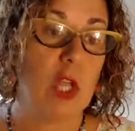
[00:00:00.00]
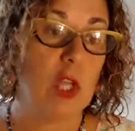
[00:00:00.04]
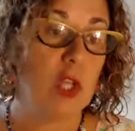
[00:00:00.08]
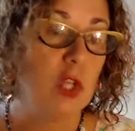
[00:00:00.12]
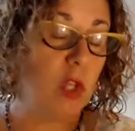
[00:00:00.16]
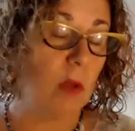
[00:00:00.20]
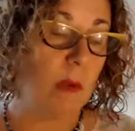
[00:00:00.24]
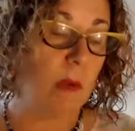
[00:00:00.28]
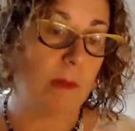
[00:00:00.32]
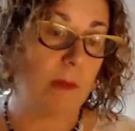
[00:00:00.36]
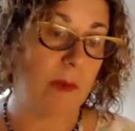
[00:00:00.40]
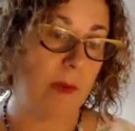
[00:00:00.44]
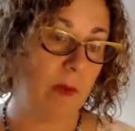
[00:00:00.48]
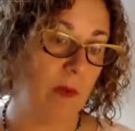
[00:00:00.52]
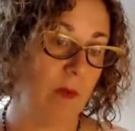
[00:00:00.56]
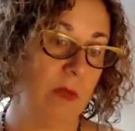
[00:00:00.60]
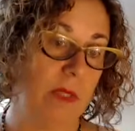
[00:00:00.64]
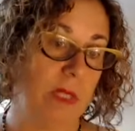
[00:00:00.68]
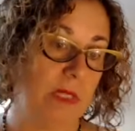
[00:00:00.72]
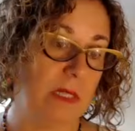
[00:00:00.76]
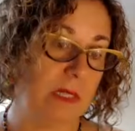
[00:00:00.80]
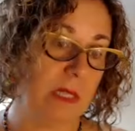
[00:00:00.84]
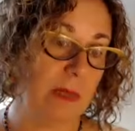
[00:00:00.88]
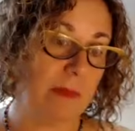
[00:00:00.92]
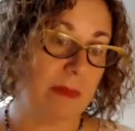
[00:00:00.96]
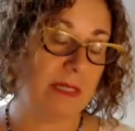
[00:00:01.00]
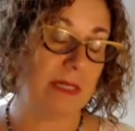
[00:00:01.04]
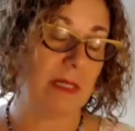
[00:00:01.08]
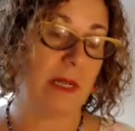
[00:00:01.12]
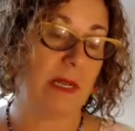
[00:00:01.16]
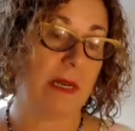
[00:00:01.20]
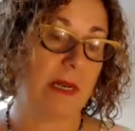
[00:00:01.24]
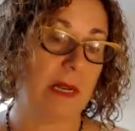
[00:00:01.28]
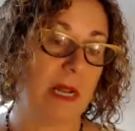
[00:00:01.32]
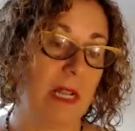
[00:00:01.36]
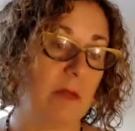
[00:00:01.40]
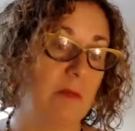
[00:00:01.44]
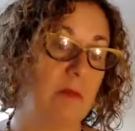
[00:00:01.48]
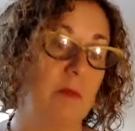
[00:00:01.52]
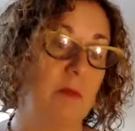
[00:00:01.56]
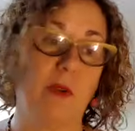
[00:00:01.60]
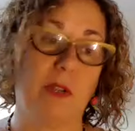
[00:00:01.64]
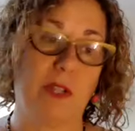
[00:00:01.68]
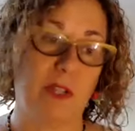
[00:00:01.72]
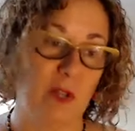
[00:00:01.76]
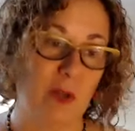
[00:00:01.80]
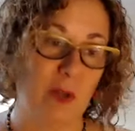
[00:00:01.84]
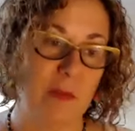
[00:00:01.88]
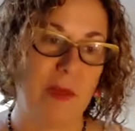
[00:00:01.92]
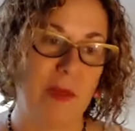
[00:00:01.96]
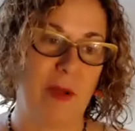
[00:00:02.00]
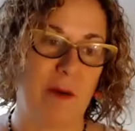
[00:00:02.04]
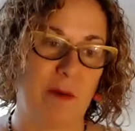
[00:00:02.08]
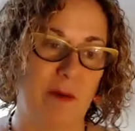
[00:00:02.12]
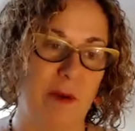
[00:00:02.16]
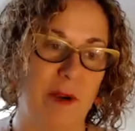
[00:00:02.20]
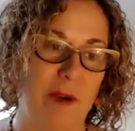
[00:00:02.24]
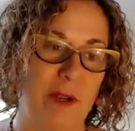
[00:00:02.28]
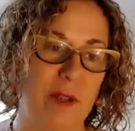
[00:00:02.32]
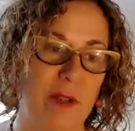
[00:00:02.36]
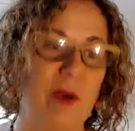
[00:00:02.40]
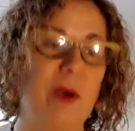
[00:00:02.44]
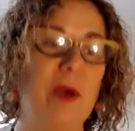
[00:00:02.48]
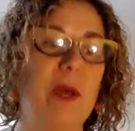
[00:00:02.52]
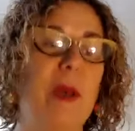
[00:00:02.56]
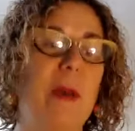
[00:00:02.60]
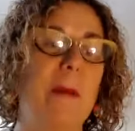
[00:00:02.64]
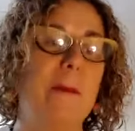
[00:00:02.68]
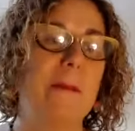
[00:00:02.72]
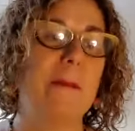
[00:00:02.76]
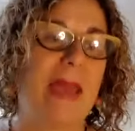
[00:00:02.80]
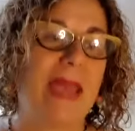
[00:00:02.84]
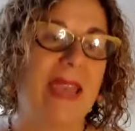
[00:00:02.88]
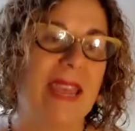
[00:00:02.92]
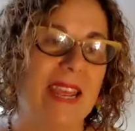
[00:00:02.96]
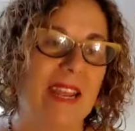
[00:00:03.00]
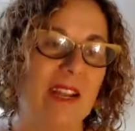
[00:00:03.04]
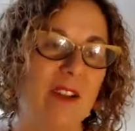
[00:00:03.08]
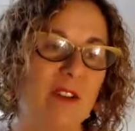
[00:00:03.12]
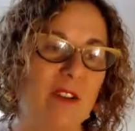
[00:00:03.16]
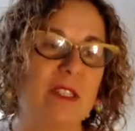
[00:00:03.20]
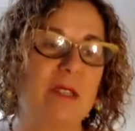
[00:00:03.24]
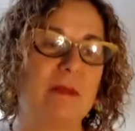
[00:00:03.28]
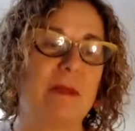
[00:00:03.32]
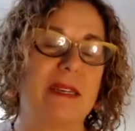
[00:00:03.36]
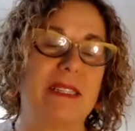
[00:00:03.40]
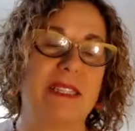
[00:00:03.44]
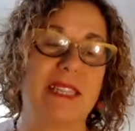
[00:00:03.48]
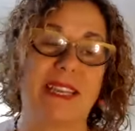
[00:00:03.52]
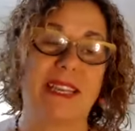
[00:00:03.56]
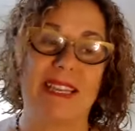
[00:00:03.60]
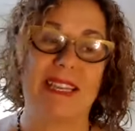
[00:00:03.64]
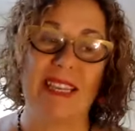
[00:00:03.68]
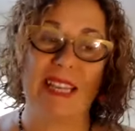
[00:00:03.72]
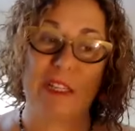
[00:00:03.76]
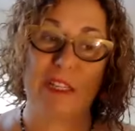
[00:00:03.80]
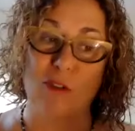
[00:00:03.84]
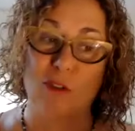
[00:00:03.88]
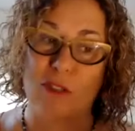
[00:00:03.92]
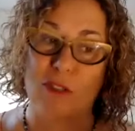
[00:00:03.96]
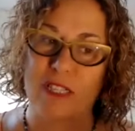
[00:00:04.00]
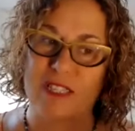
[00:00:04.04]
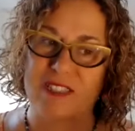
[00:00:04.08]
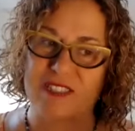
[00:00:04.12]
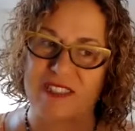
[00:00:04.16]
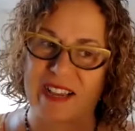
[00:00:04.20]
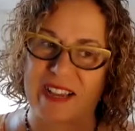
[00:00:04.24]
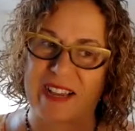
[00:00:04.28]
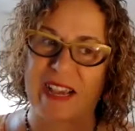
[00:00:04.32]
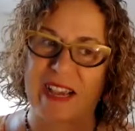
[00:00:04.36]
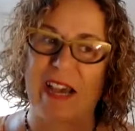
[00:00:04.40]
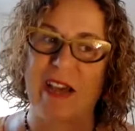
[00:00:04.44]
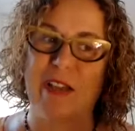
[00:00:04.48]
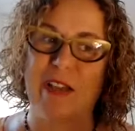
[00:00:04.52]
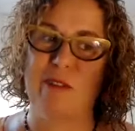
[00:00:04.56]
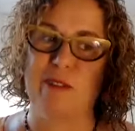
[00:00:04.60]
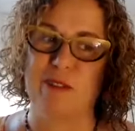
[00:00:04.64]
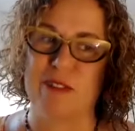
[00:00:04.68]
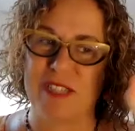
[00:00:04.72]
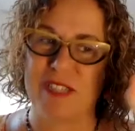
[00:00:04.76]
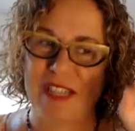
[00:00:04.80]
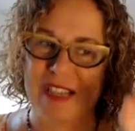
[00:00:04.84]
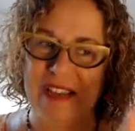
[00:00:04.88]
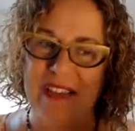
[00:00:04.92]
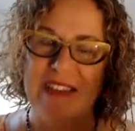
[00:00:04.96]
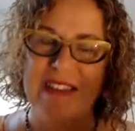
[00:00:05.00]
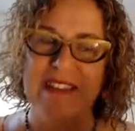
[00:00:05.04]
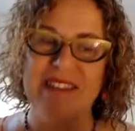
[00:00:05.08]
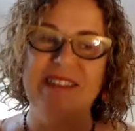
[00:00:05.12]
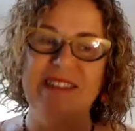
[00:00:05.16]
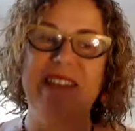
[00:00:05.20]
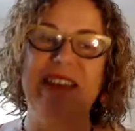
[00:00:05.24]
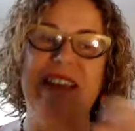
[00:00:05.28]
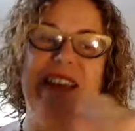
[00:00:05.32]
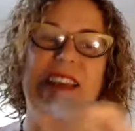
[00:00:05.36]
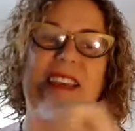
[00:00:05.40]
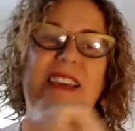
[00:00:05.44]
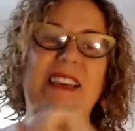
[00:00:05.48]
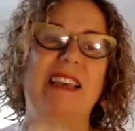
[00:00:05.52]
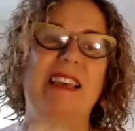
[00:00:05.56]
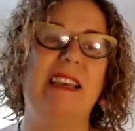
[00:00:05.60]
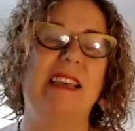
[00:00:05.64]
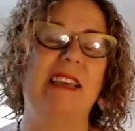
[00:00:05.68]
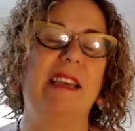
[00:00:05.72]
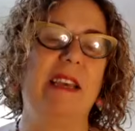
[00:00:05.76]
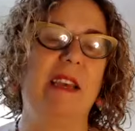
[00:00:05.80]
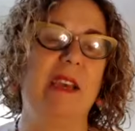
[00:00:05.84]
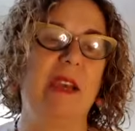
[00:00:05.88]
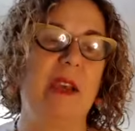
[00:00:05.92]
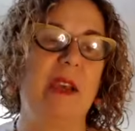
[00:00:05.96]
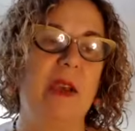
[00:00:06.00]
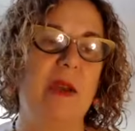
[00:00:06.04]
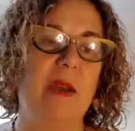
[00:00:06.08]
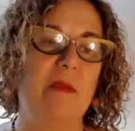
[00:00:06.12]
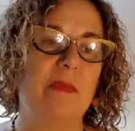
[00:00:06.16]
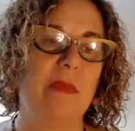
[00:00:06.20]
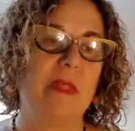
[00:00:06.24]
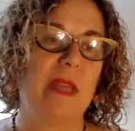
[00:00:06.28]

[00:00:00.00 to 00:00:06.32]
No me preguntéis qué masterclass porque no me acuerdo, pero si vais aquí a los destacados de,